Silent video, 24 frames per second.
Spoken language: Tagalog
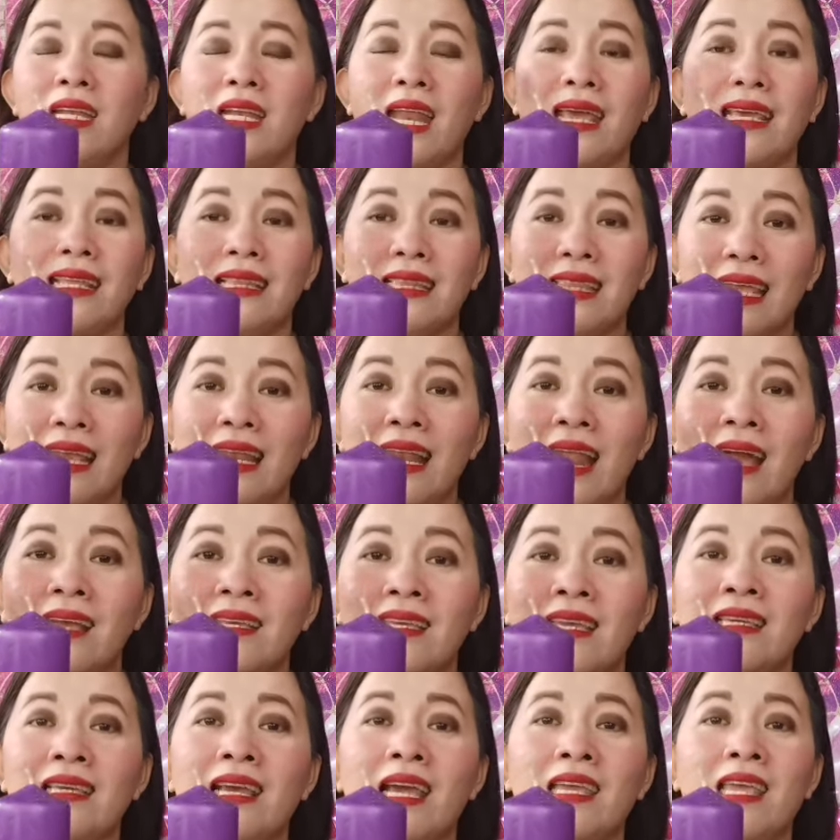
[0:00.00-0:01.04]
na hindi
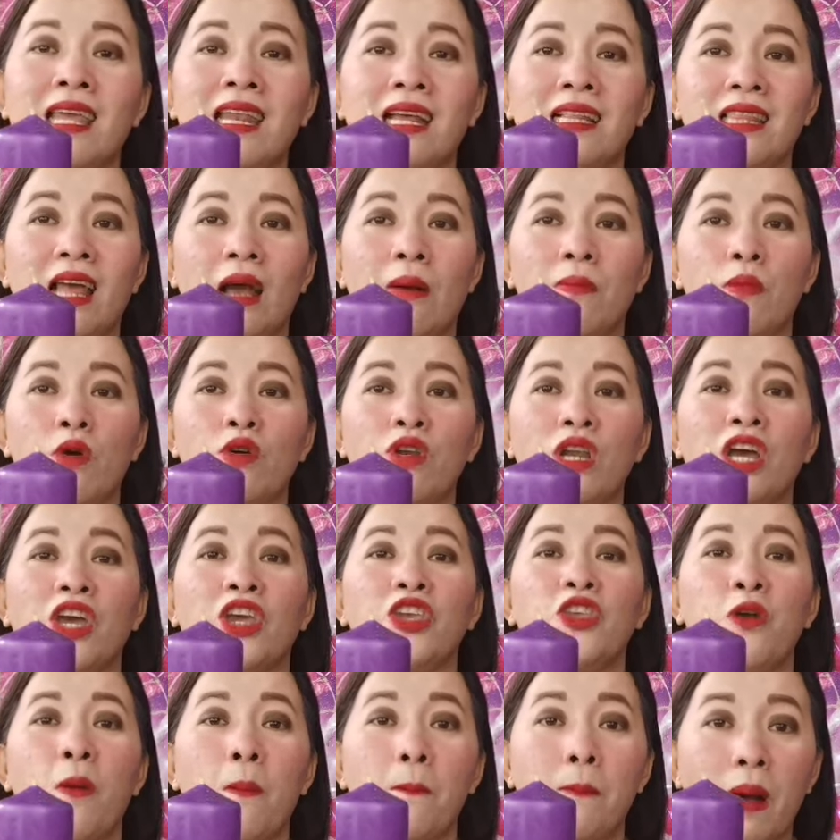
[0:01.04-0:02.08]
laging ganyan ang takbo ng
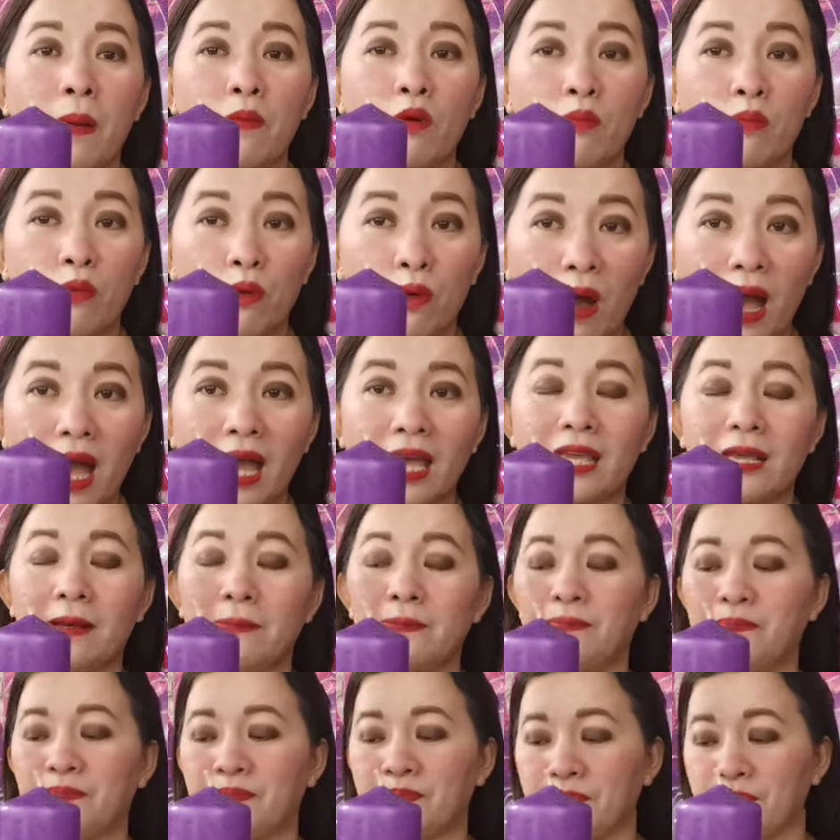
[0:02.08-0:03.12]
inyong
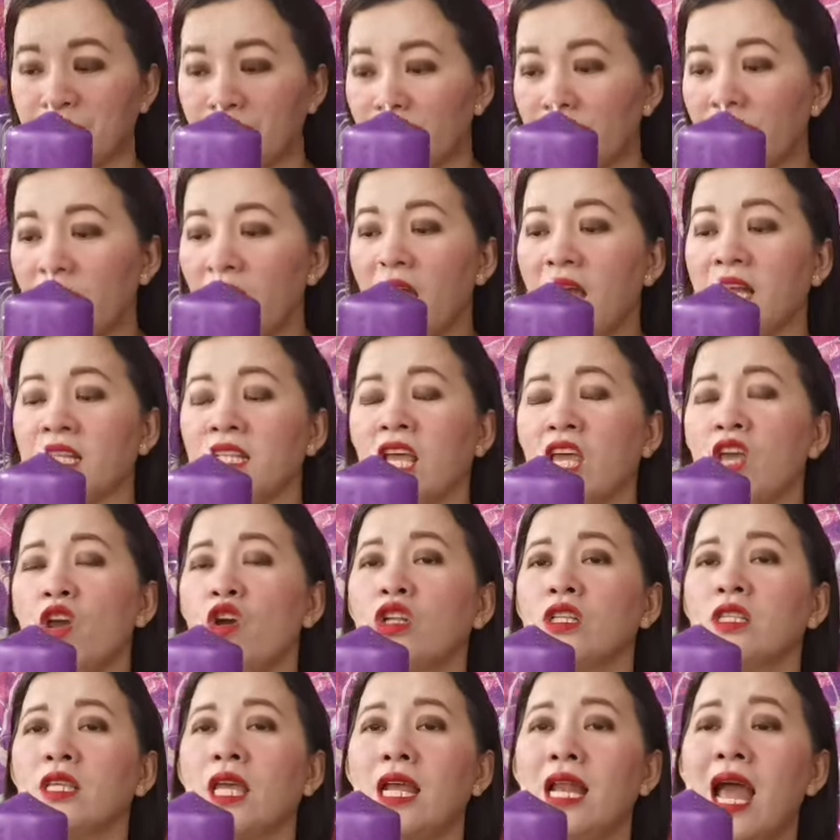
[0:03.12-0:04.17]
pamumuhay. At
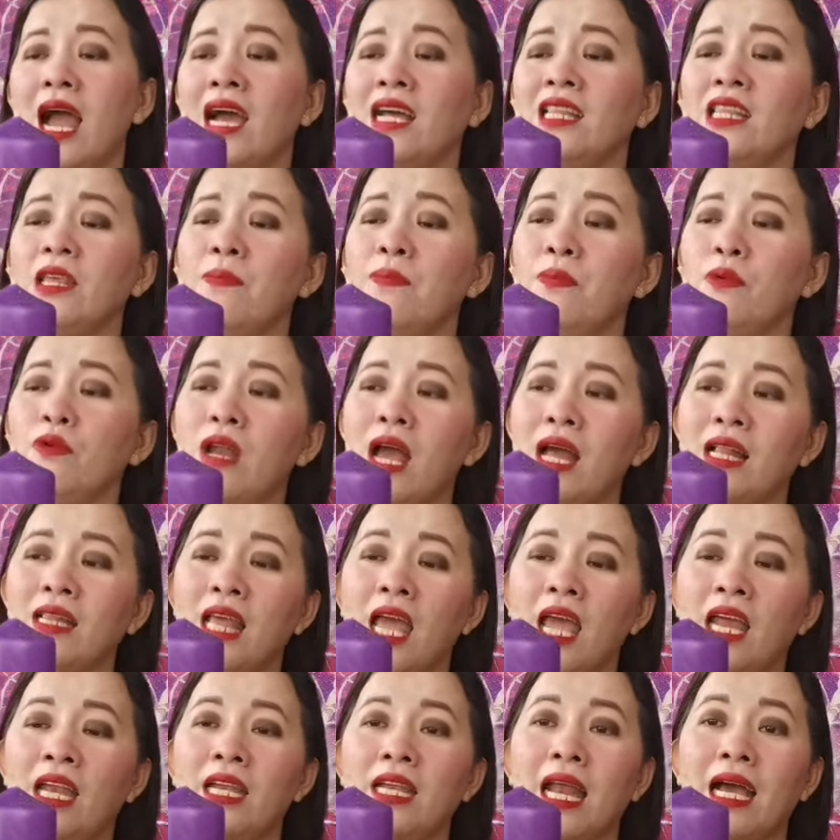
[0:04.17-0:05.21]
ngayon, kailangan din po
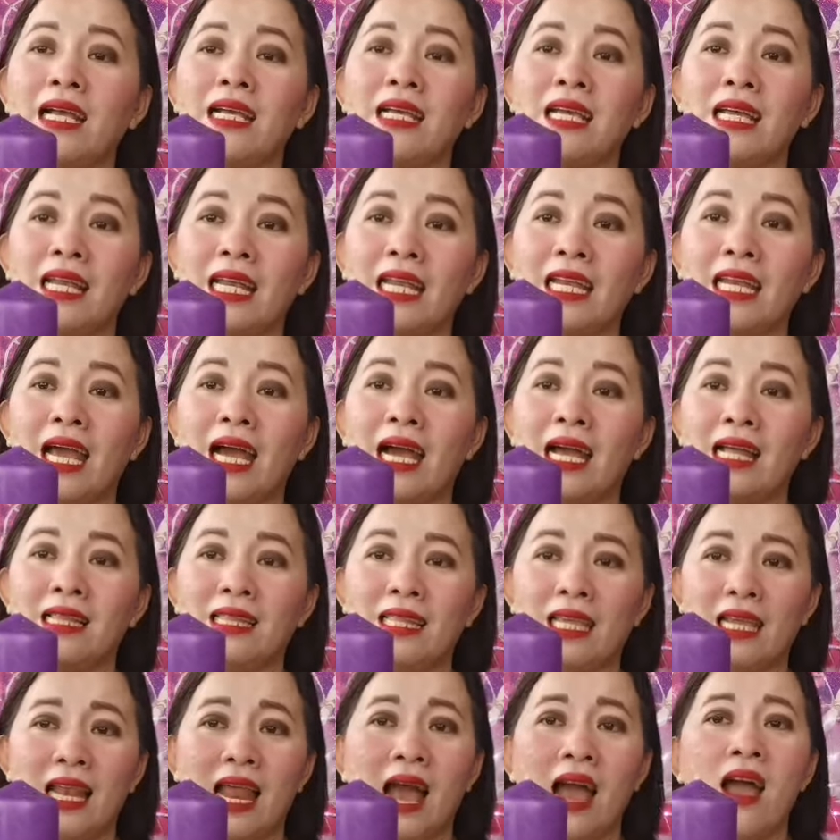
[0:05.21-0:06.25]
natin ng green na
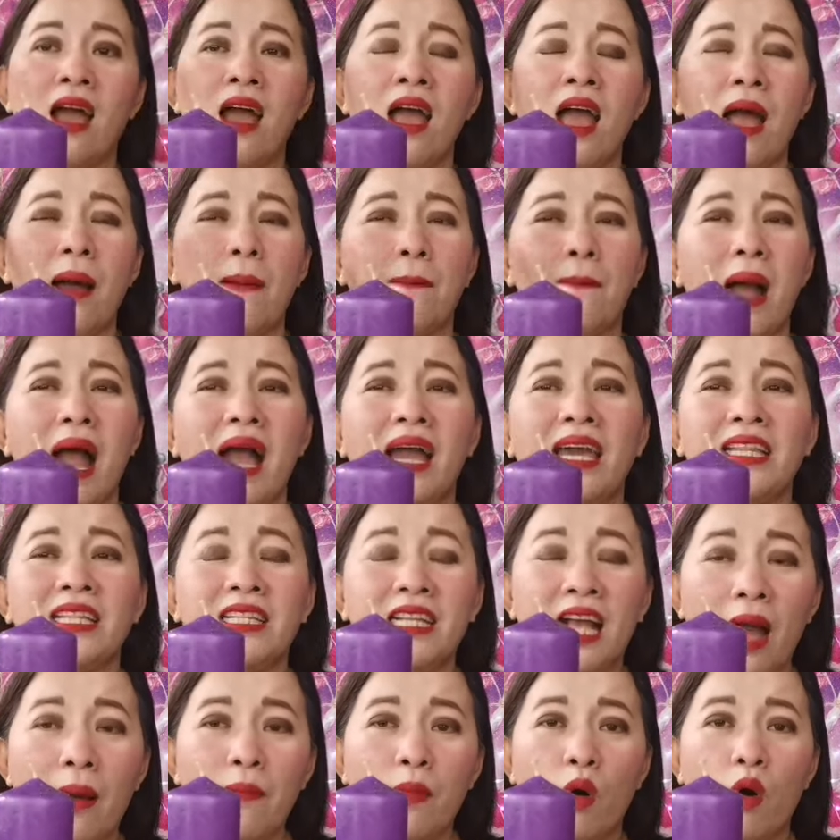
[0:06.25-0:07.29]
kandila.
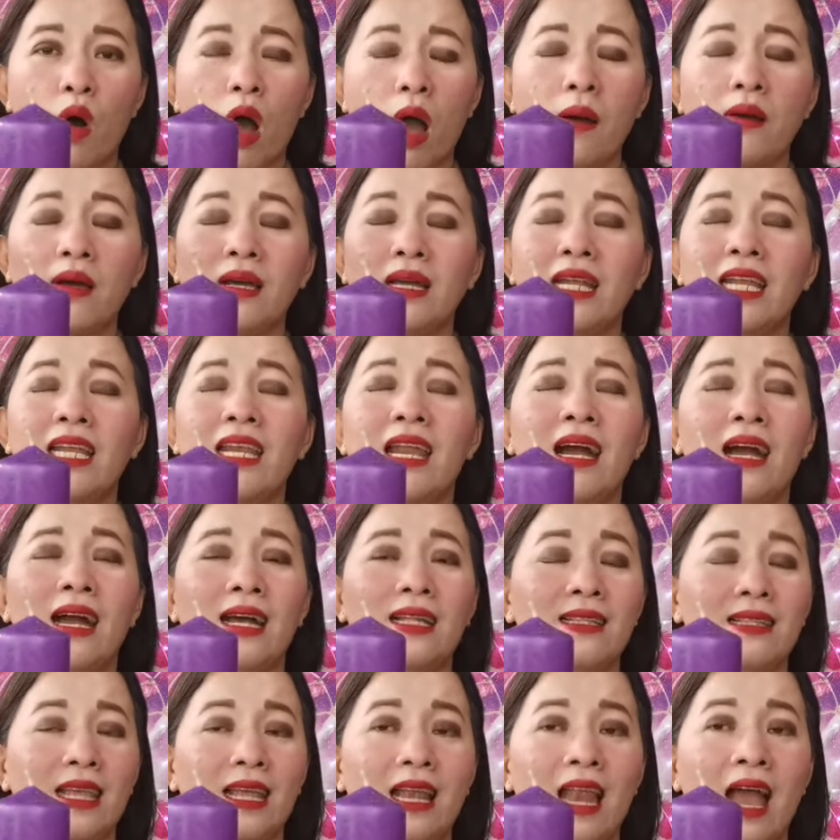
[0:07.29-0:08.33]
Bakit kamo? Ang green na
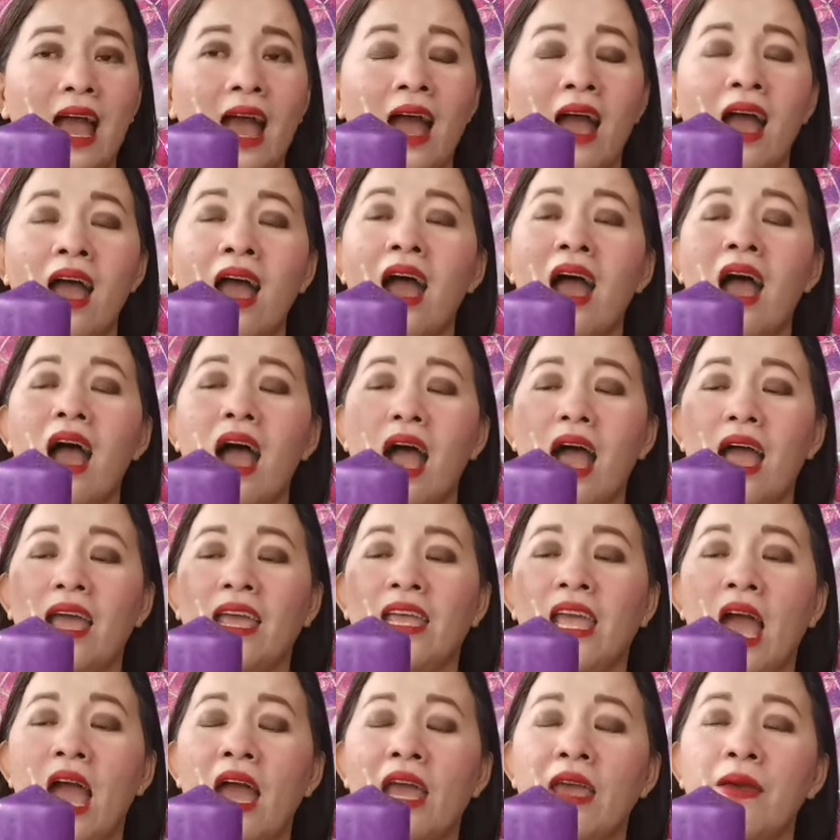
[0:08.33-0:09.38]
kandila
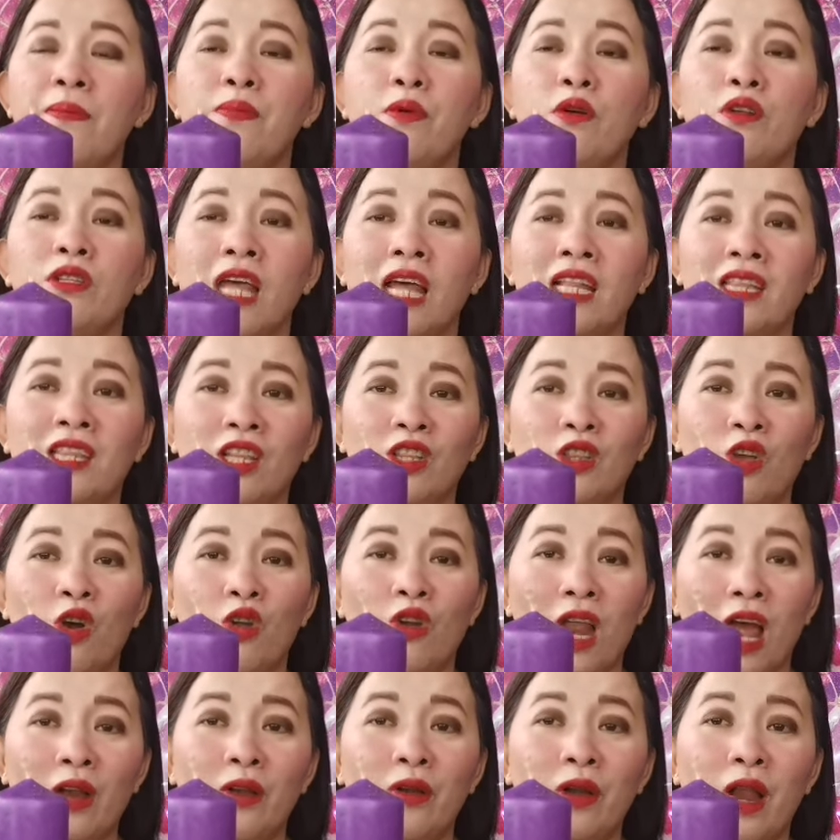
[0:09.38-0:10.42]
ay uh, importante to
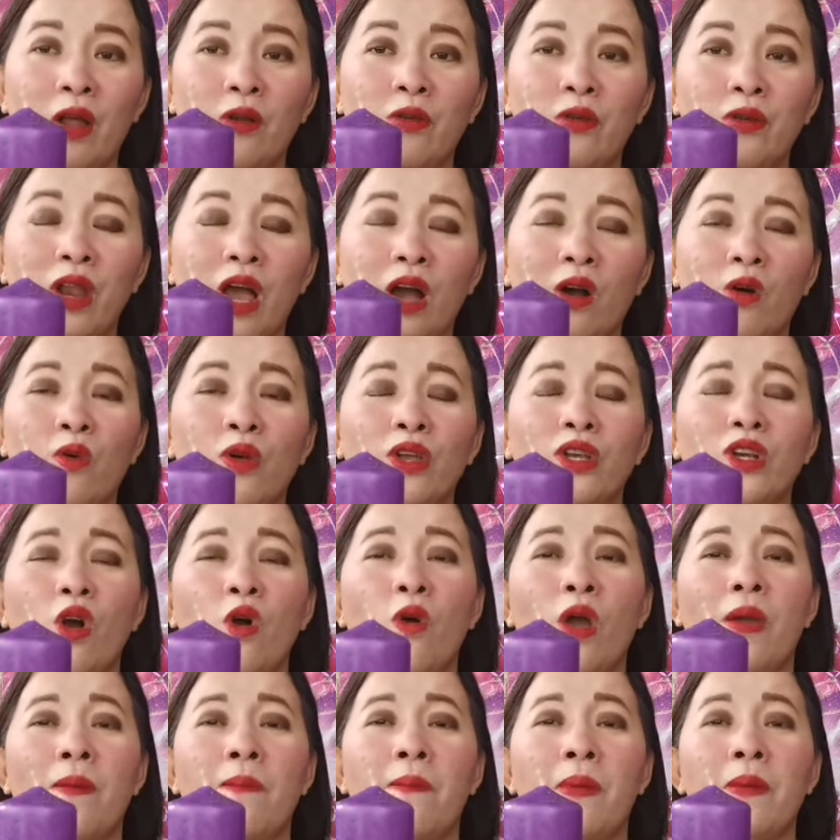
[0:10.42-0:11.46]
lalo-lalo na kung
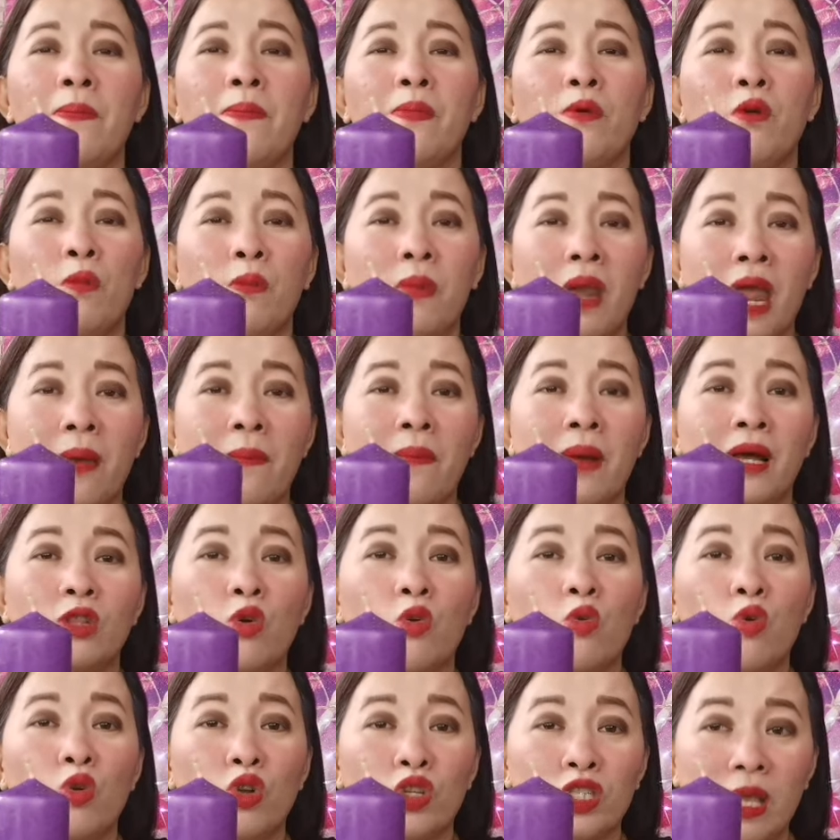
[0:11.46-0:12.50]
ikaw ay may problema
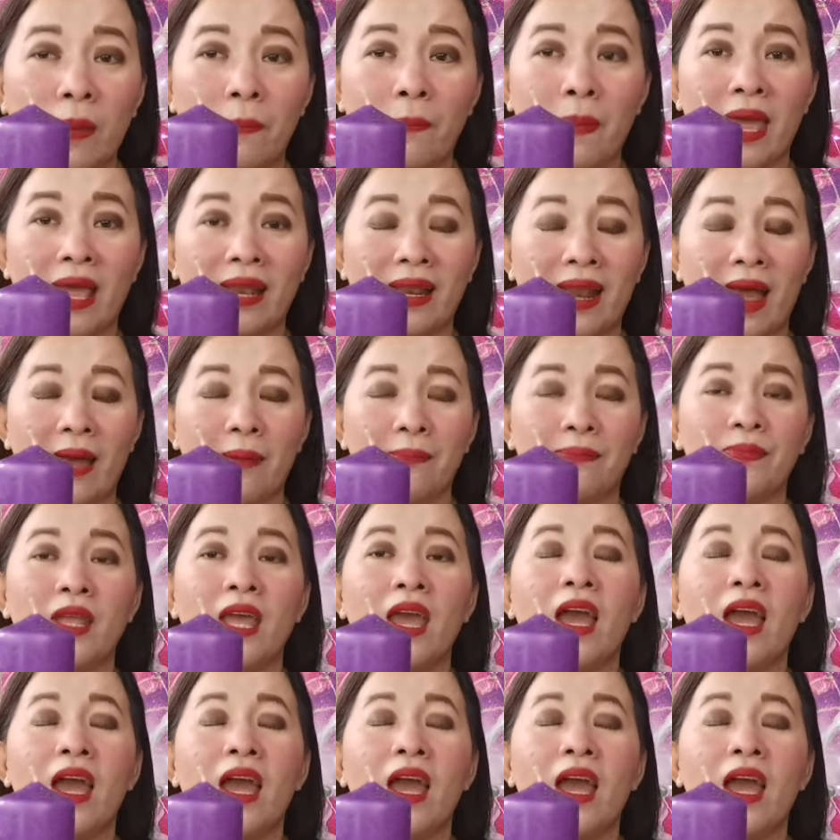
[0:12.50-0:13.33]
tungkol sa pera.